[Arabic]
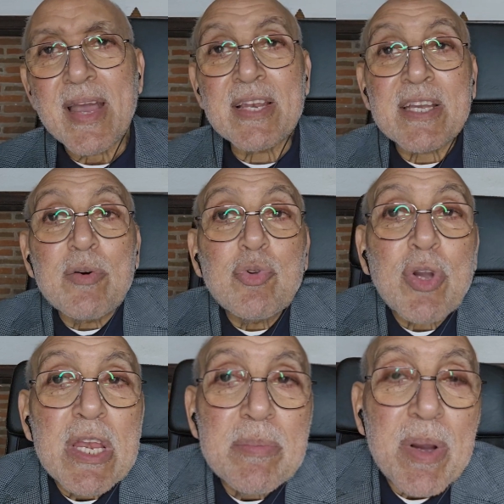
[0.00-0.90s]
الكون
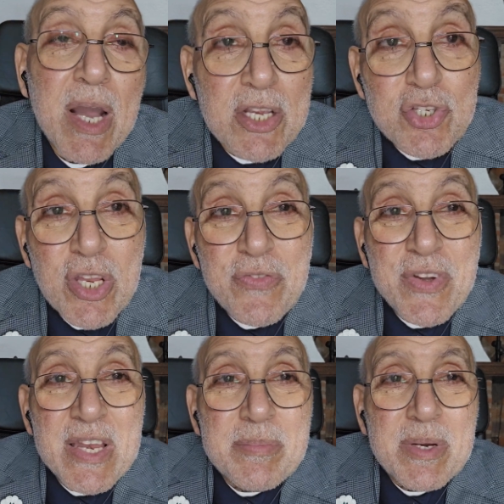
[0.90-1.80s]
كلمة الشرف
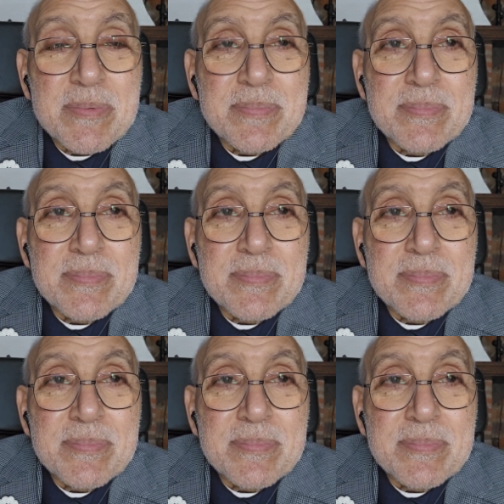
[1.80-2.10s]
كلمة